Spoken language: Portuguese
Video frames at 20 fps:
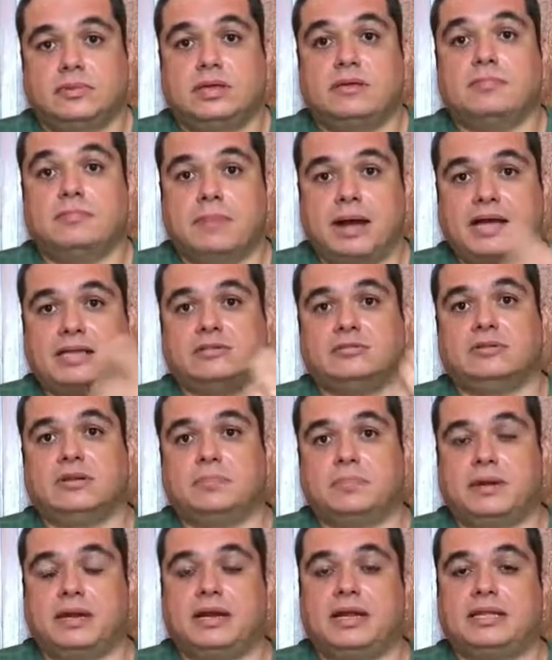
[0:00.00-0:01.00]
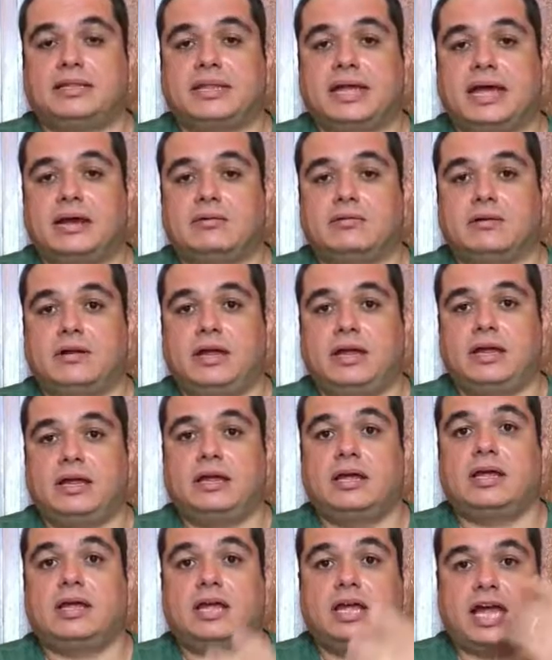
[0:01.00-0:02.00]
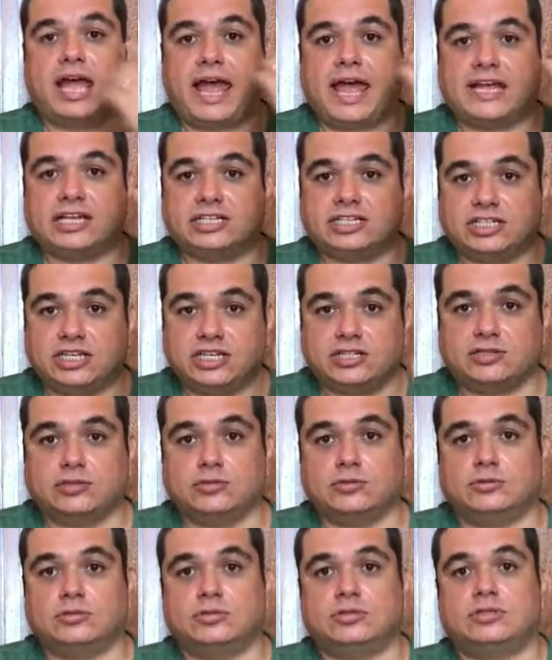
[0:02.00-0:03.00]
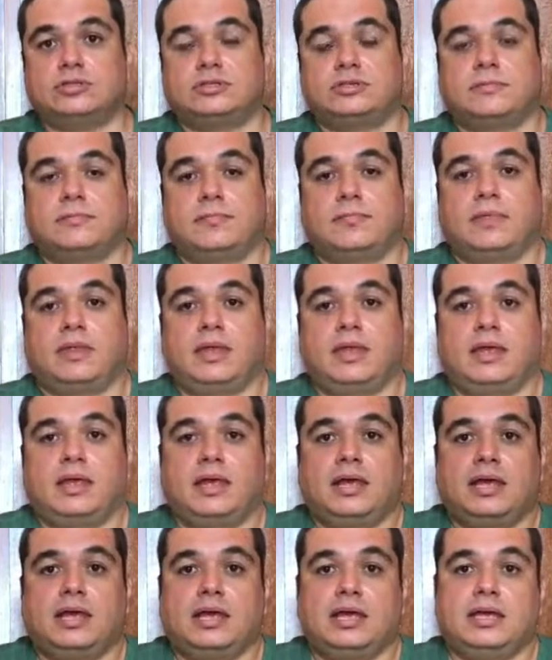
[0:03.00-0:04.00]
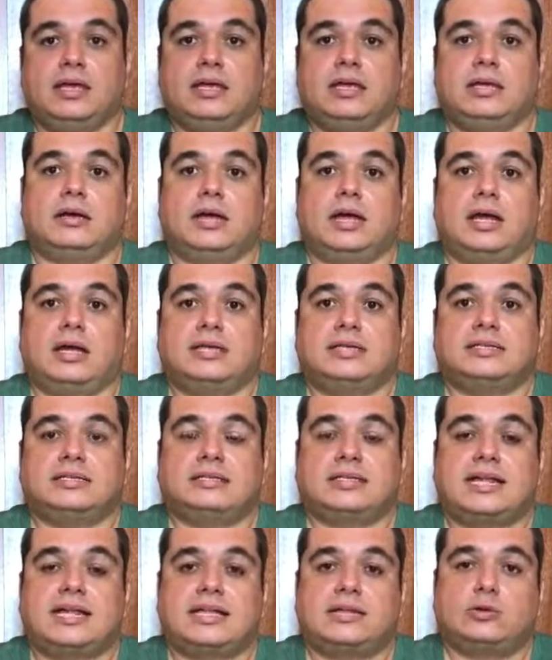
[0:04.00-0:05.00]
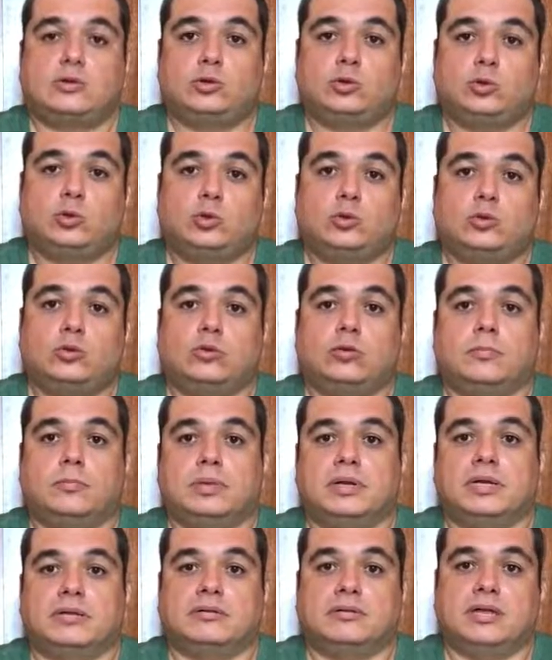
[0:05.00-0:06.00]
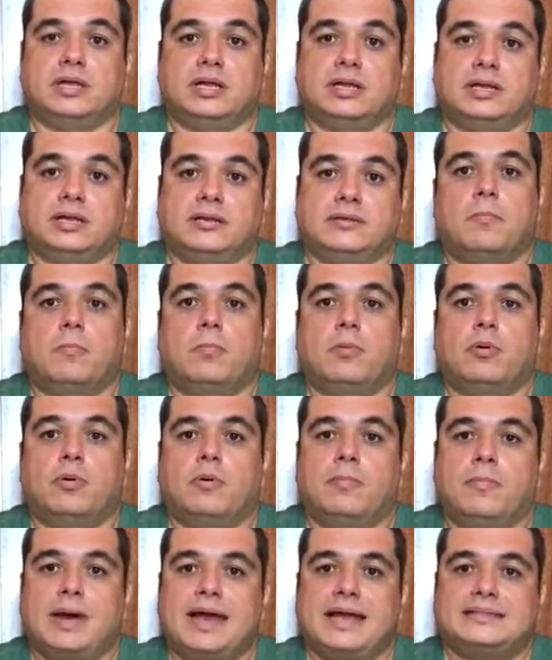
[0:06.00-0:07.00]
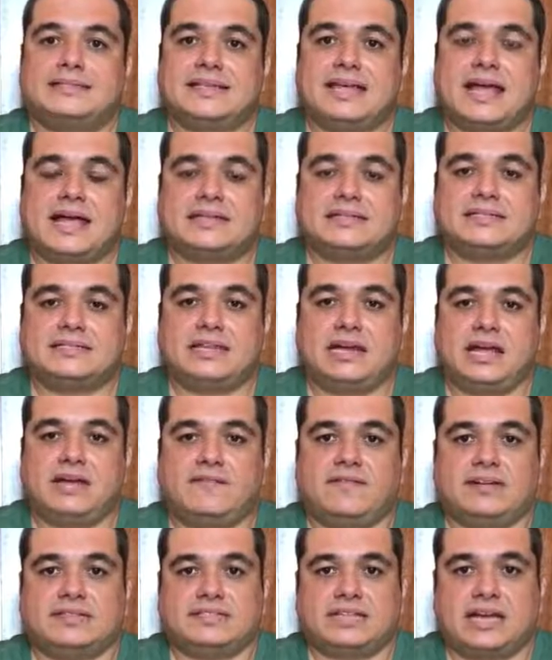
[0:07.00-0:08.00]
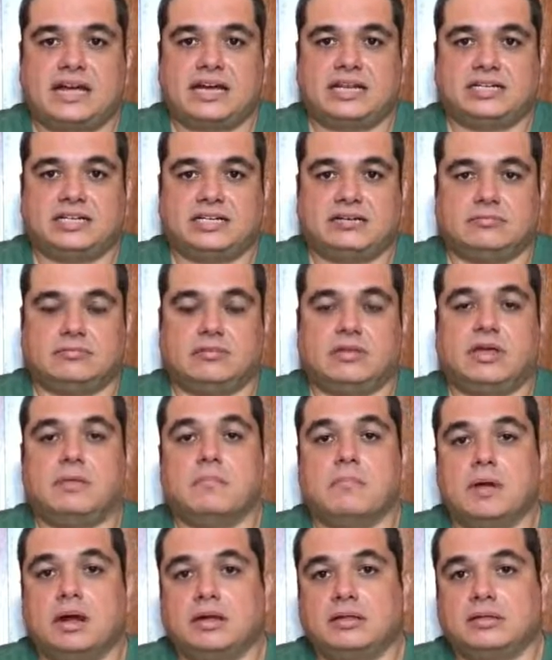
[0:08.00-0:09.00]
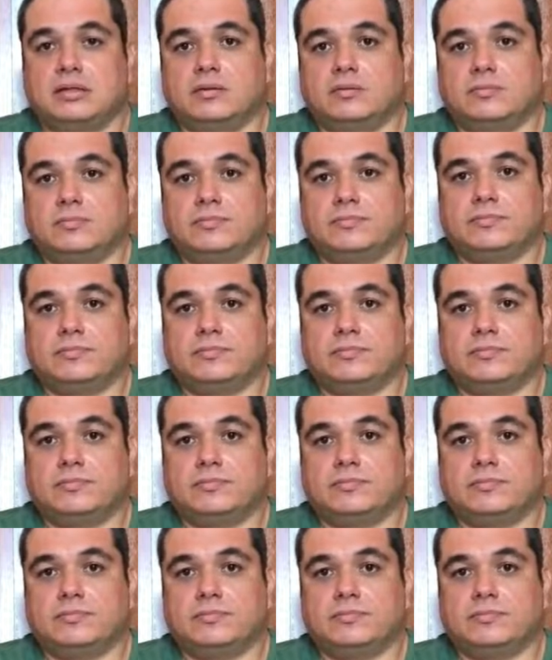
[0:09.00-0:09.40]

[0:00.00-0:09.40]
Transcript: e mais do que planetário, né? É Jesus. E está tudo no plano dele. Por mais que as trevas achem que mandam,